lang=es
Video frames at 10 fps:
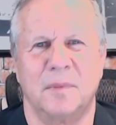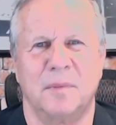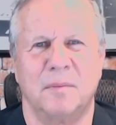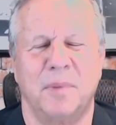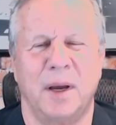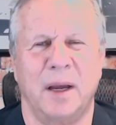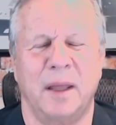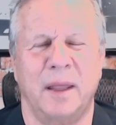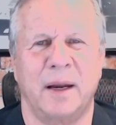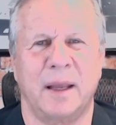van a
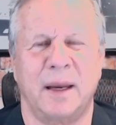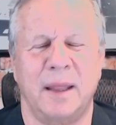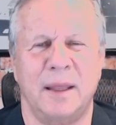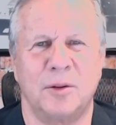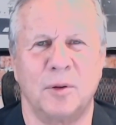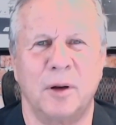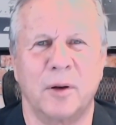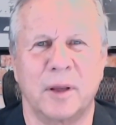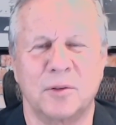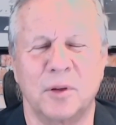dar crédito a lo
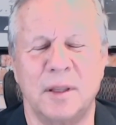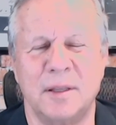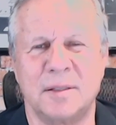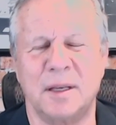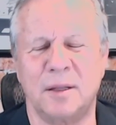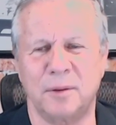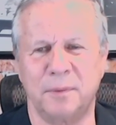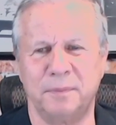que estoy diciendo.